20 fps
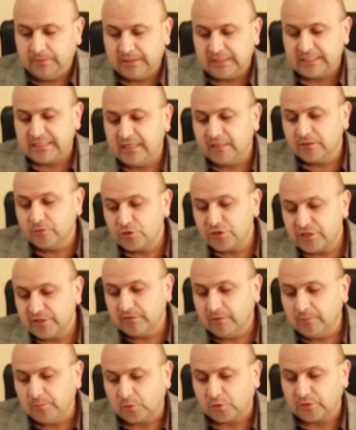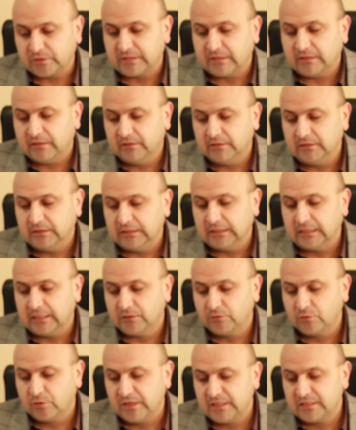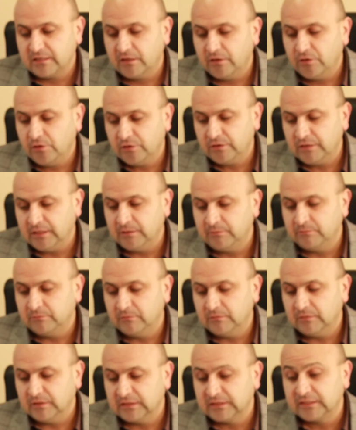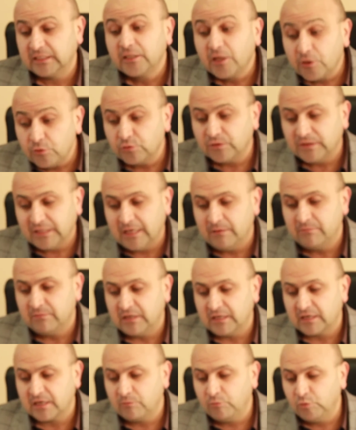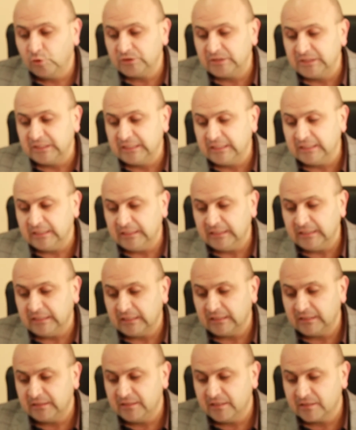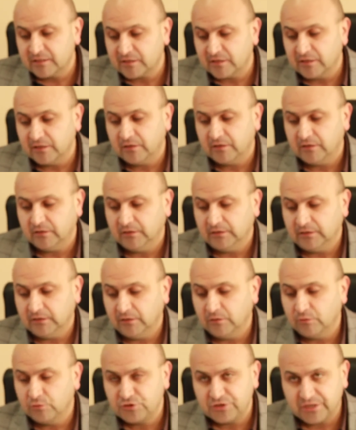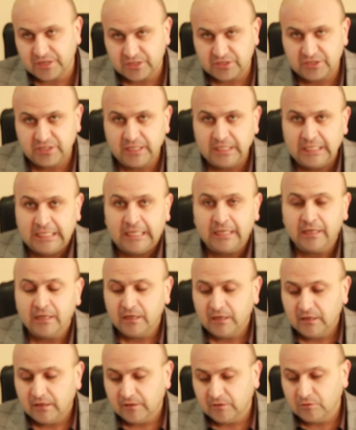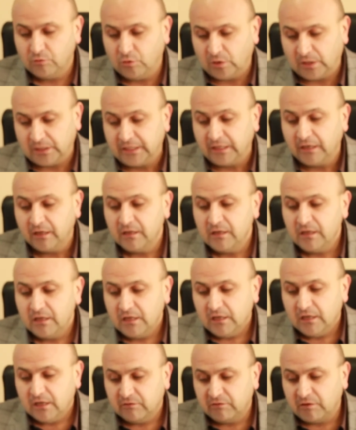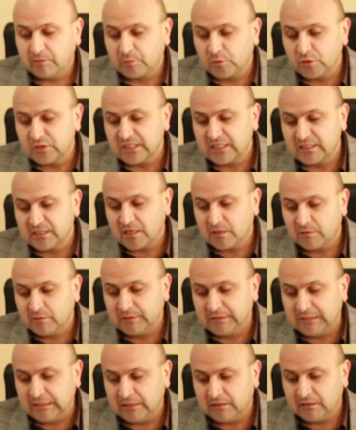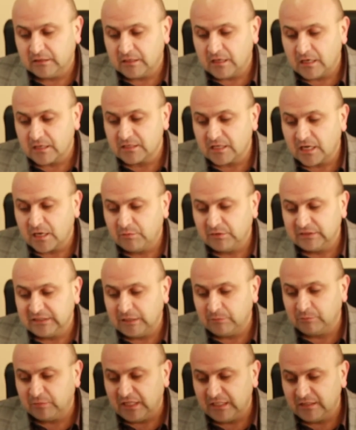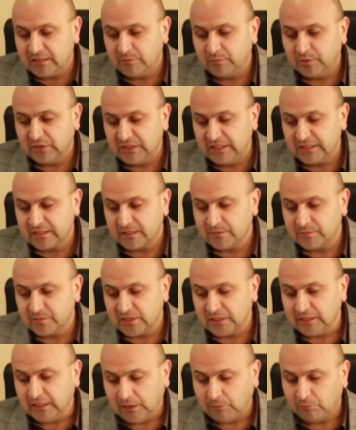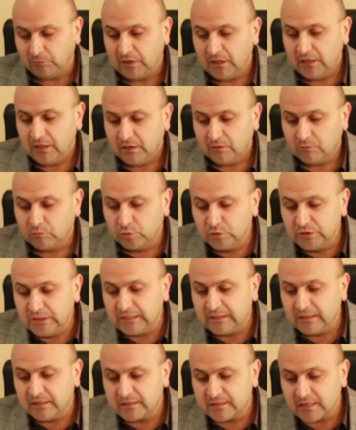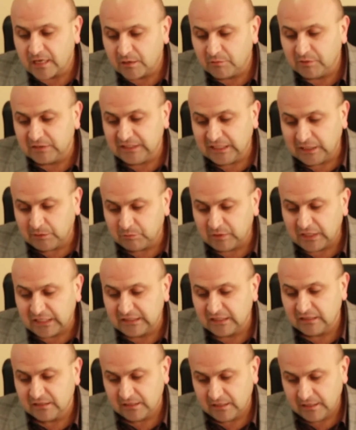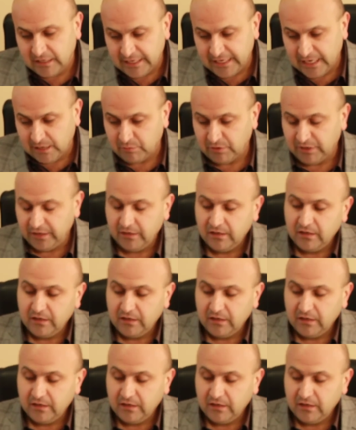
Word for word: Следующий вопрос, э, который задают нам, задают нам работники детских э, учреждений города. Вопрос о э, заработной плате по детским садам. Будет ли заработная плата за ноябрь?